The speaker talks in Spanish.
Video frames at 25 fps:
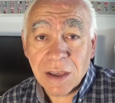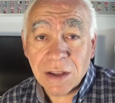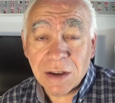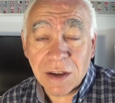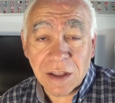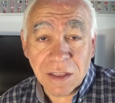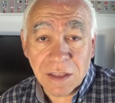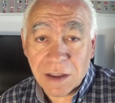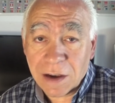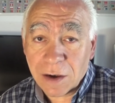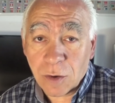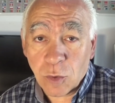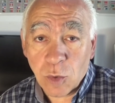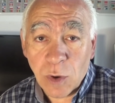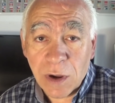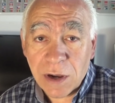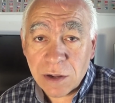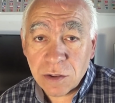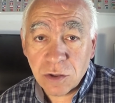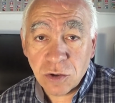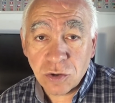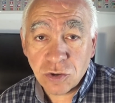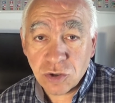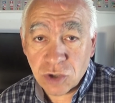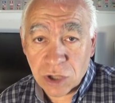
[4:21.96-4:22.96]
ni de
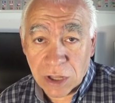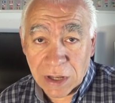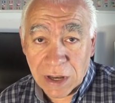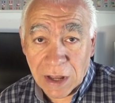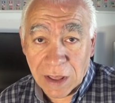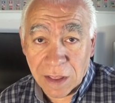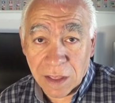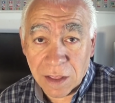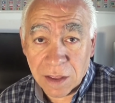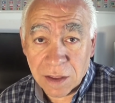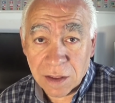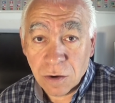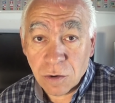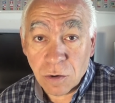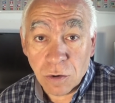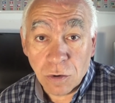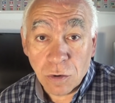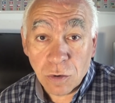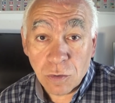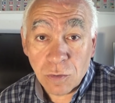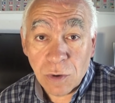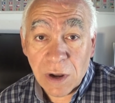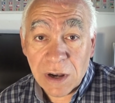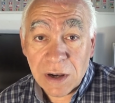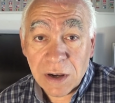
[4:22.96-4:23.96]
recuerdos, de nada. Con
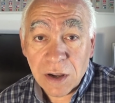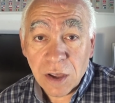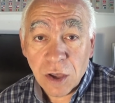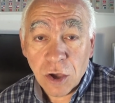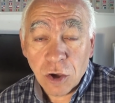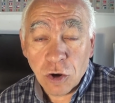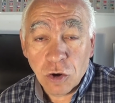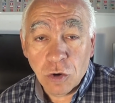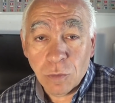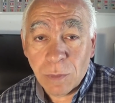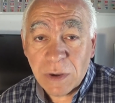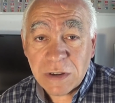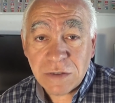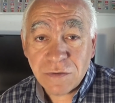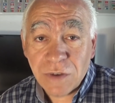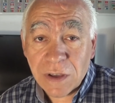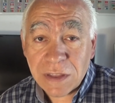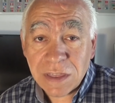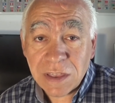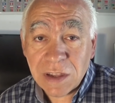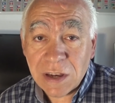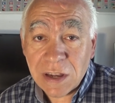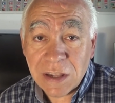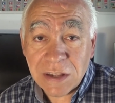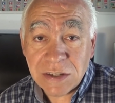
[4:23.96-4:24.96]
lo cual, lo más
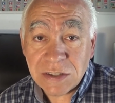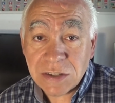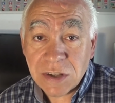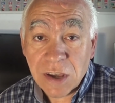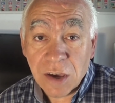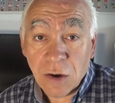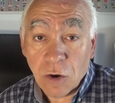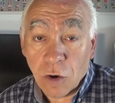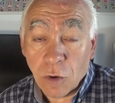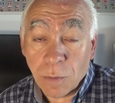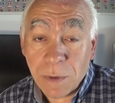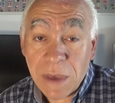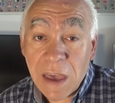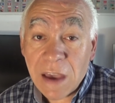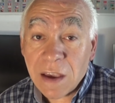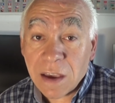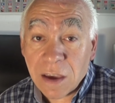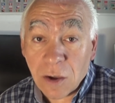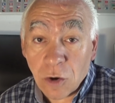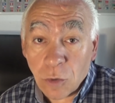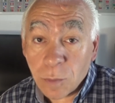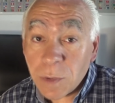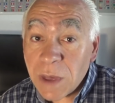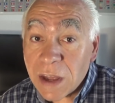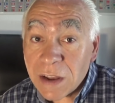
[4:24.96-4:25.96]
fácil es o bien
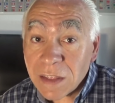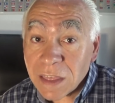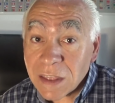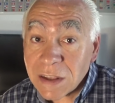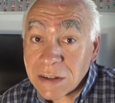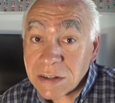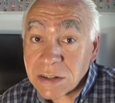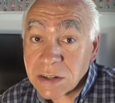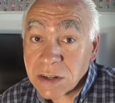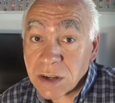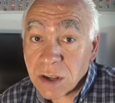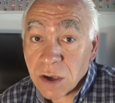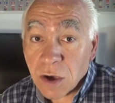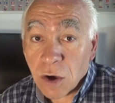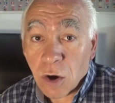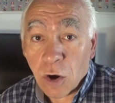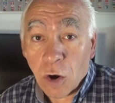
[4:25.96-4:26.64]
que lo pierdas,